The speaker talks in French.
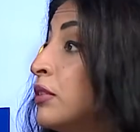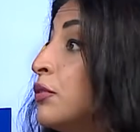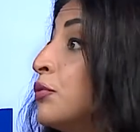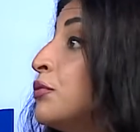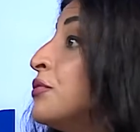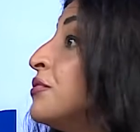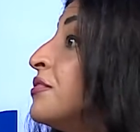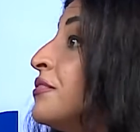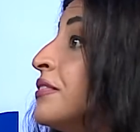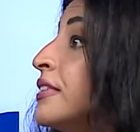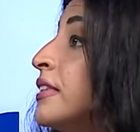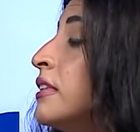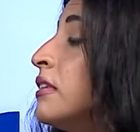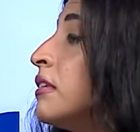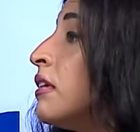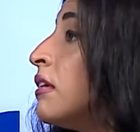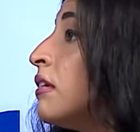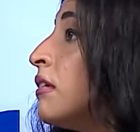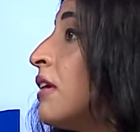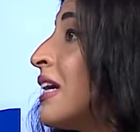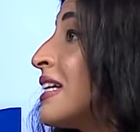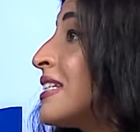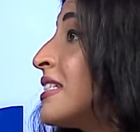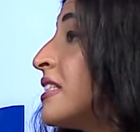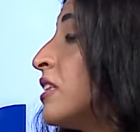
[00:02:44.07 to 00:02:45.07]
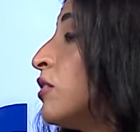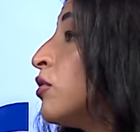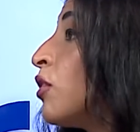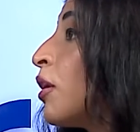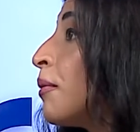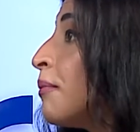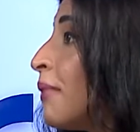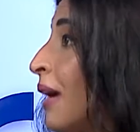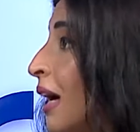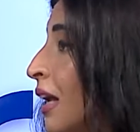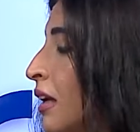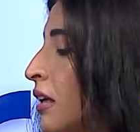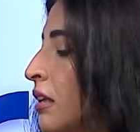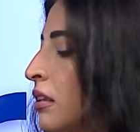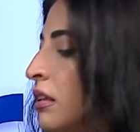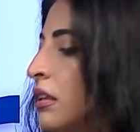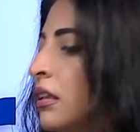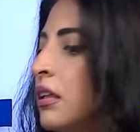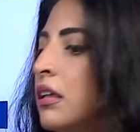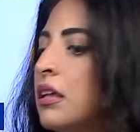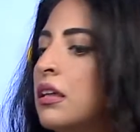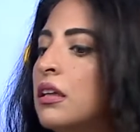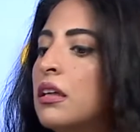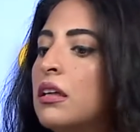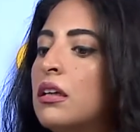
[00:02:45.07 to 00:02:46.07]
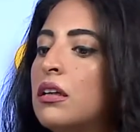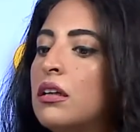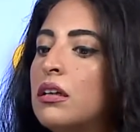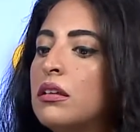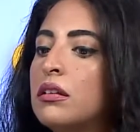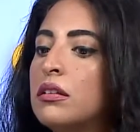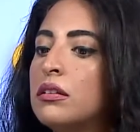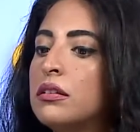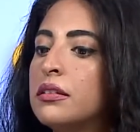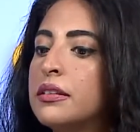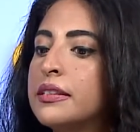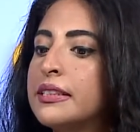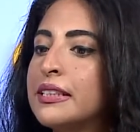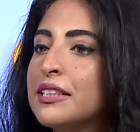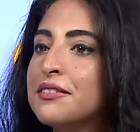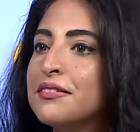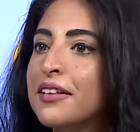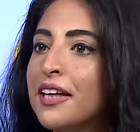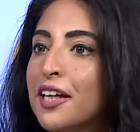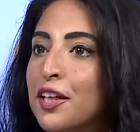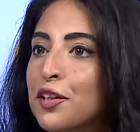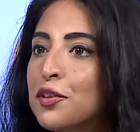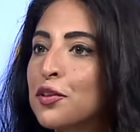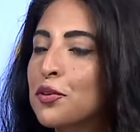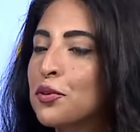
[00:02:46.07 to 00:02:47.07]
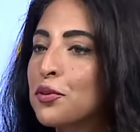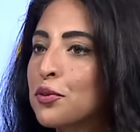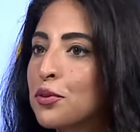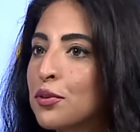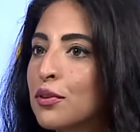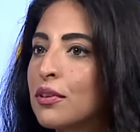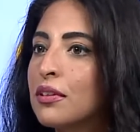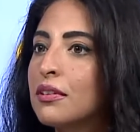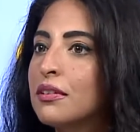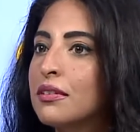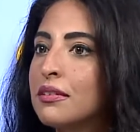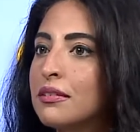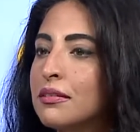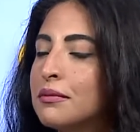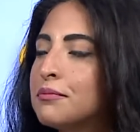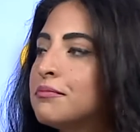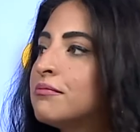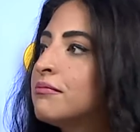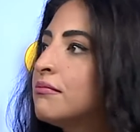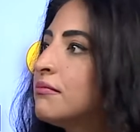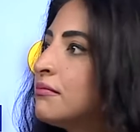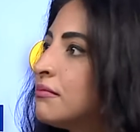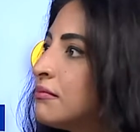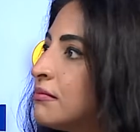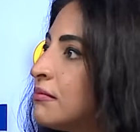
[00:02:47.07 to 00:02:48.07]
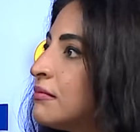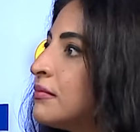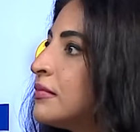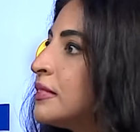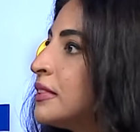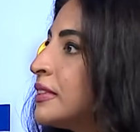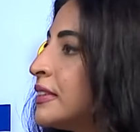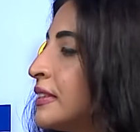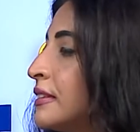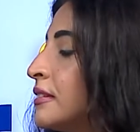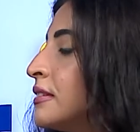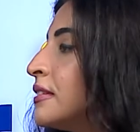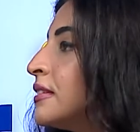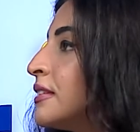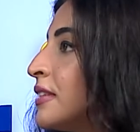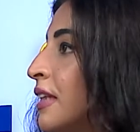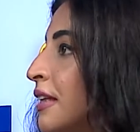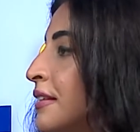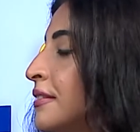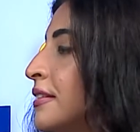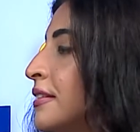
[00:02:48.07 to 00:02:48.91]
une vie assez normale, euh, c'est vrai que... Euh, oui, ça, il y a